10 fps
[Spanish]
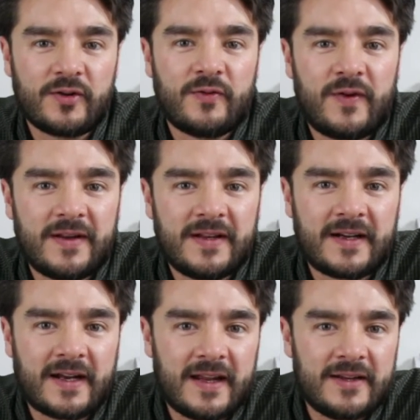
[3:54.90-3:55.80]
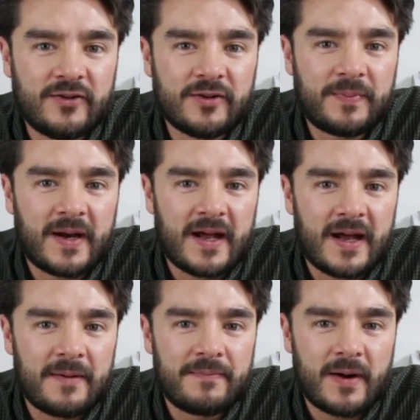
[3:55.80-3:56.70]
te ofrece créditos
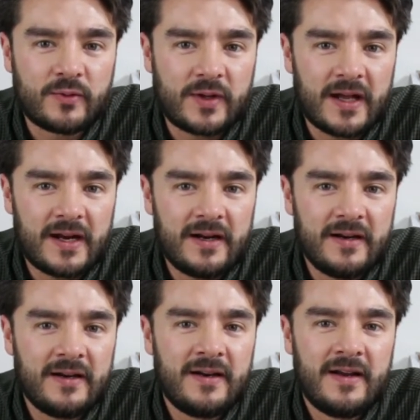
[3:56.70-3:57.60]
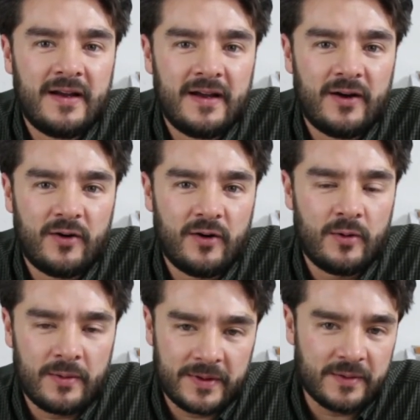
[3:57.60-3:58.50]
para pautar,
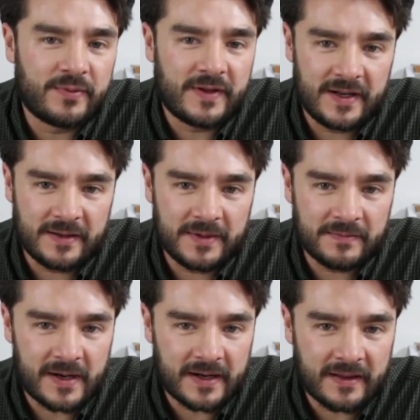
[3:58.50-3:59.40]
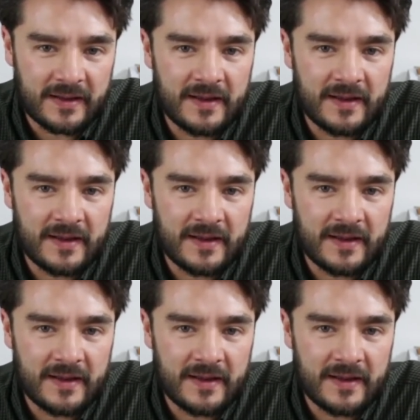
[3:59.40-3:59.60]
obviamente pues en esa misma red.